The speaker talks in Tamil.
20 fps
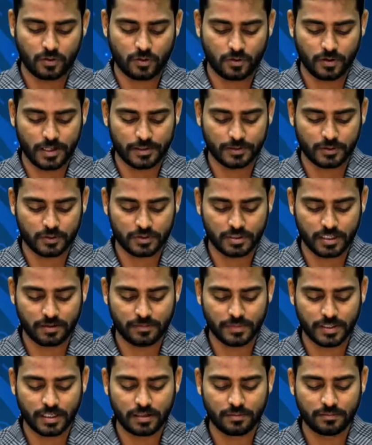கொரோனா தொற்றால்
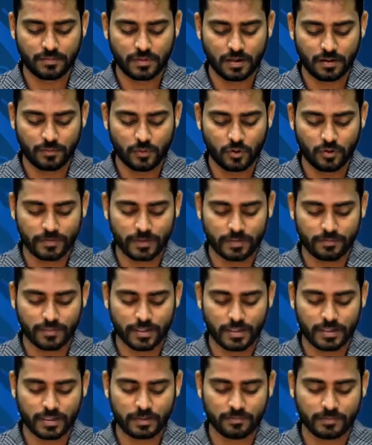மேலும் மூவர்
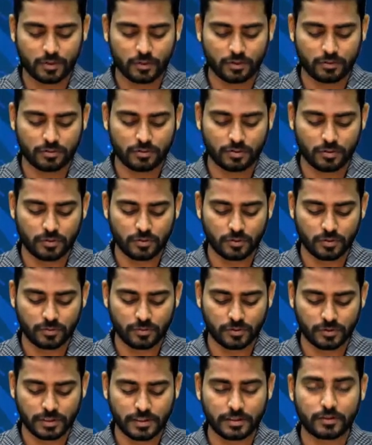மரணம் நூற்று தொண்ணூறு
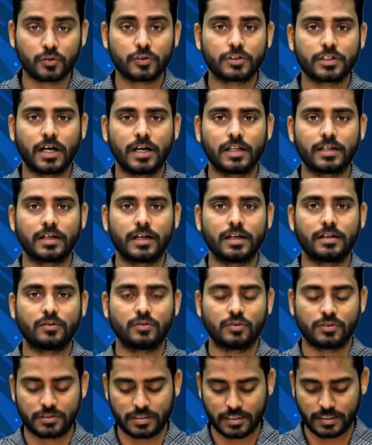புதிய தொற்றாளர்கள் என்ற
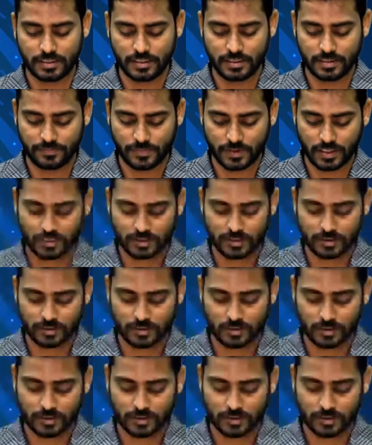ஒரு செய்தி அதன்